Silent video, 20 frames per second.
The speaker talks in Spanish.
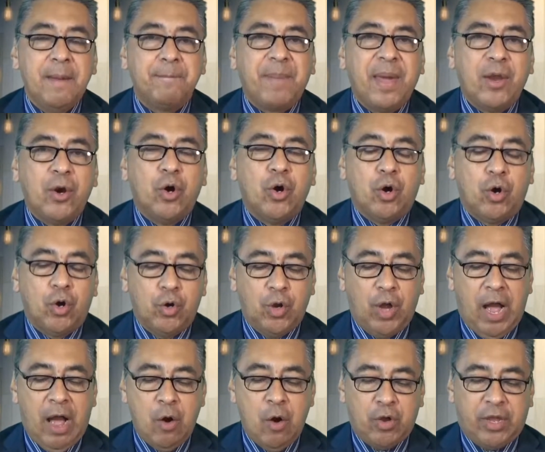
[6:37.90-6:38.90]
Pero
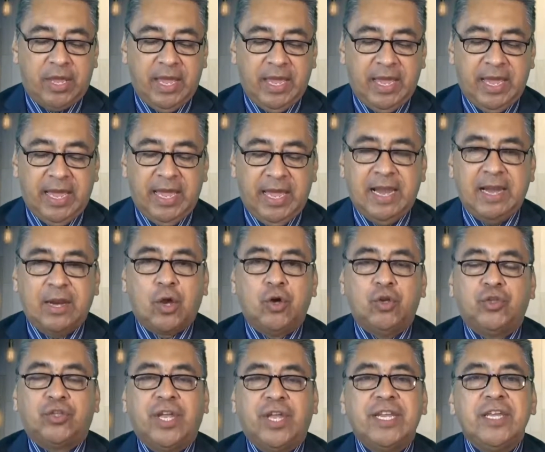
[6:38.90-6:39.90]
aunque el
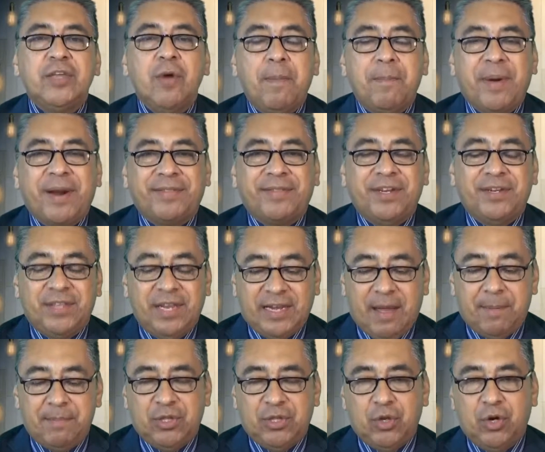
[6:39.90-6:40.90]
contenido a partir del
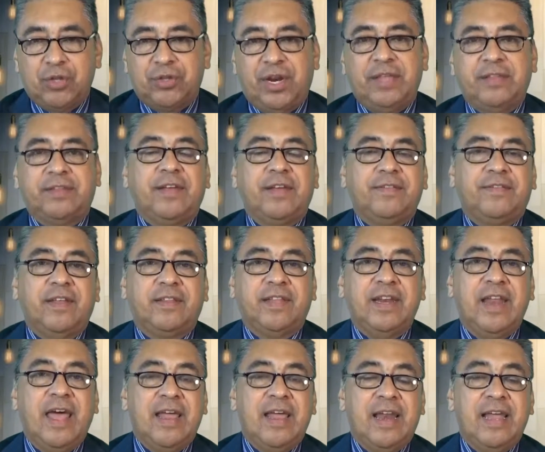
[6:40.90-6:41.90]
capítulo 37
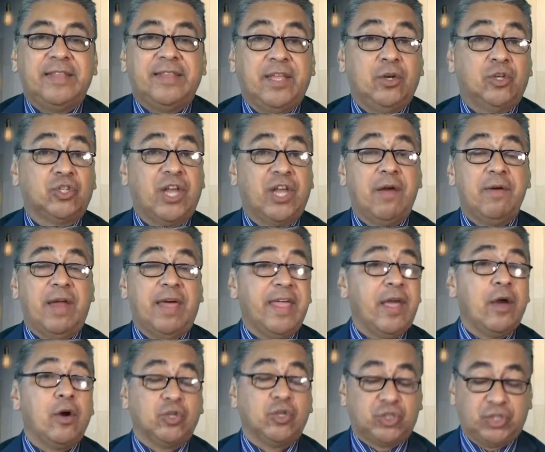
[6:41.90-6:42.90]
en adelante nos habla
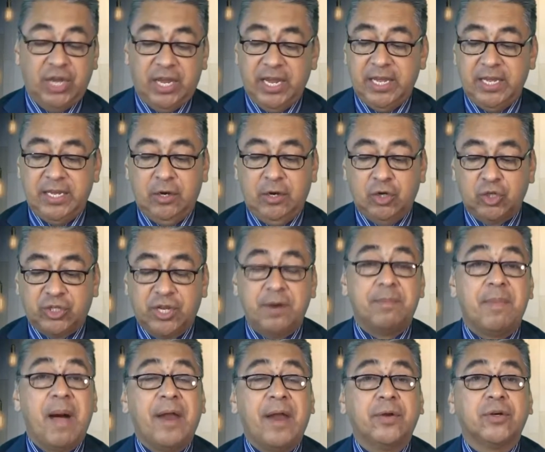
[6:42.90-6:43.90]
de José y los
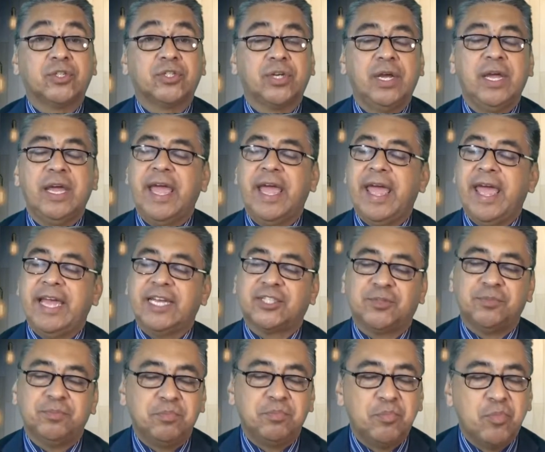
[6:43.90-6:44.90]
hermanos,
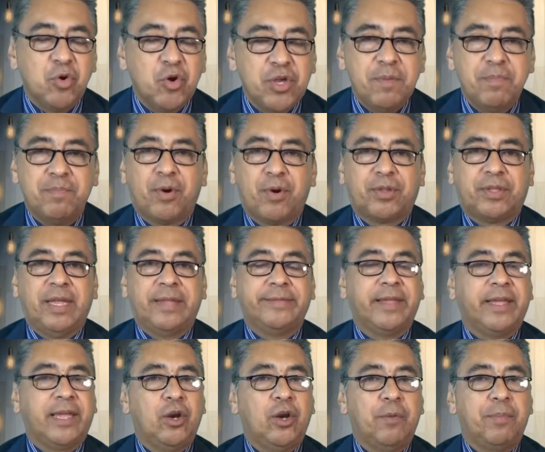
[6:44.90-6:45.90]
es muy
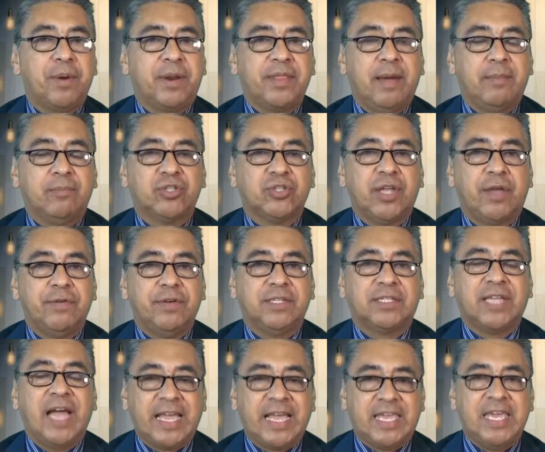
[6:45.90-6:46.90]
importante que no perdamos de
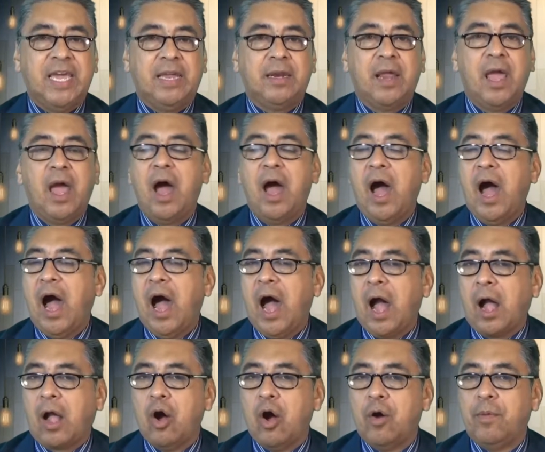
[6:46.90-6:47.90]
vista a quién, a
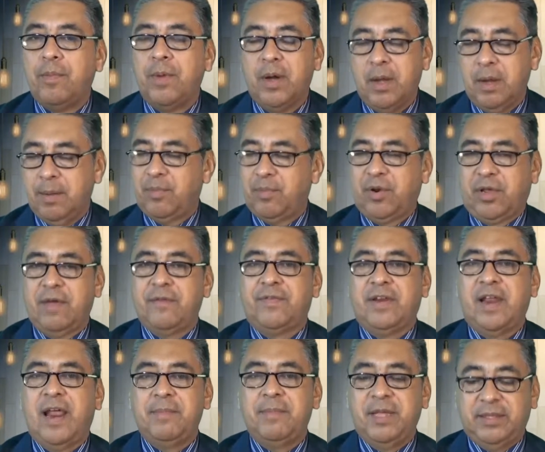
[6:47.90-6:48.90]
Jacob, porque
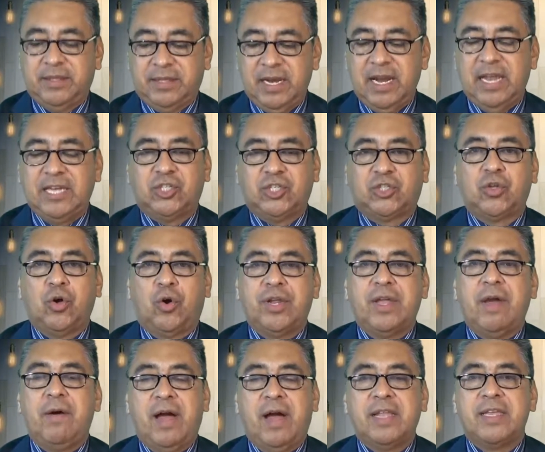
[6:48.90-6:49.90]
finalmente la
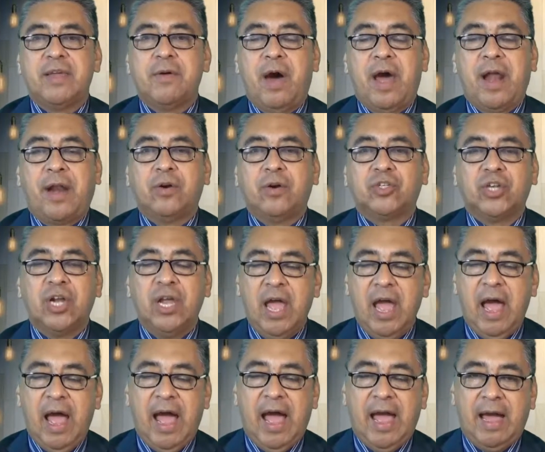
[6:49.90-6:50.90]
historia va a llevarnos
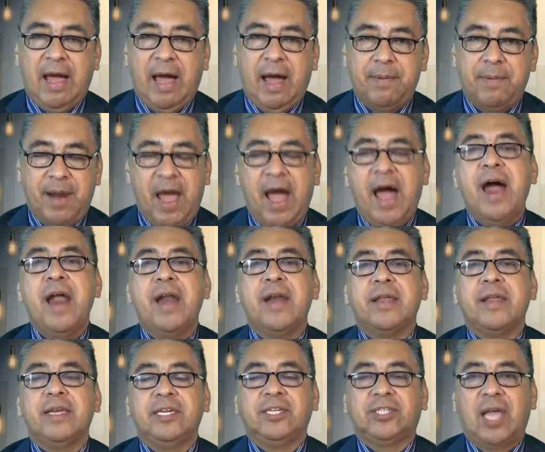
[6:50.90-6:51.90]
a Abraham,
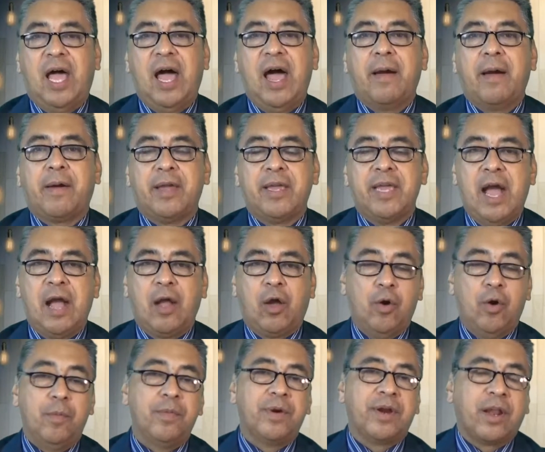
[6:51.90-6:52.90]
Isaac y
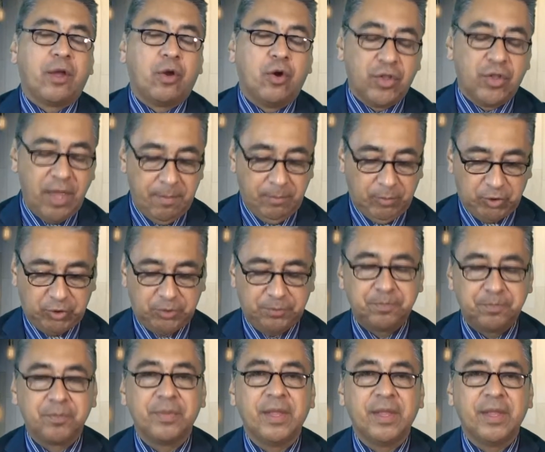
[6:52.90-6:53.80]
Jacob. Recordemos,